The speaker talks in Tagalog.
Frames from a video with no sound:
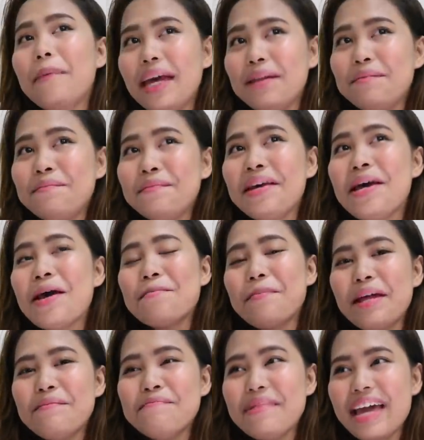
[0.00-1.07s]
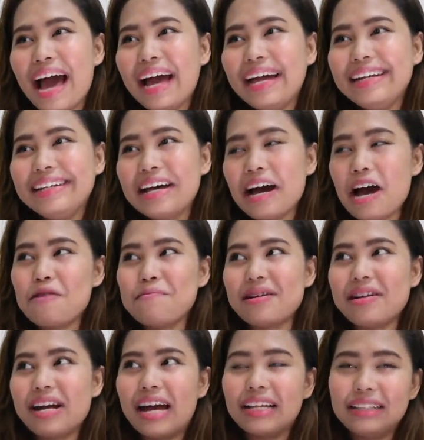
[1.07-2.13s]
men, men behind the
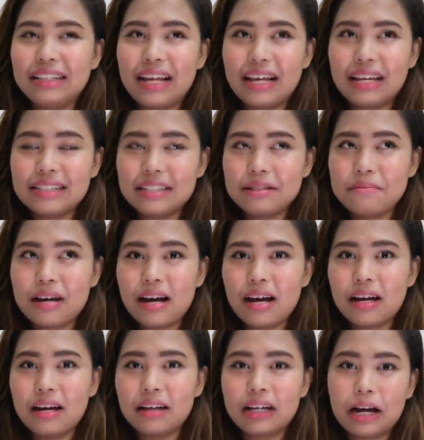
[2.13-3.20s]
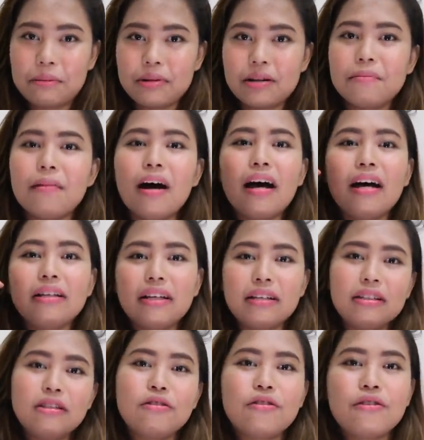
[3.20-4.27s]
camera, at as in mga cameraman,
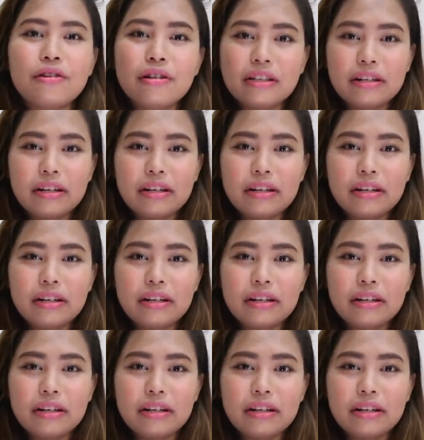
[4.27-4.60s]
editor,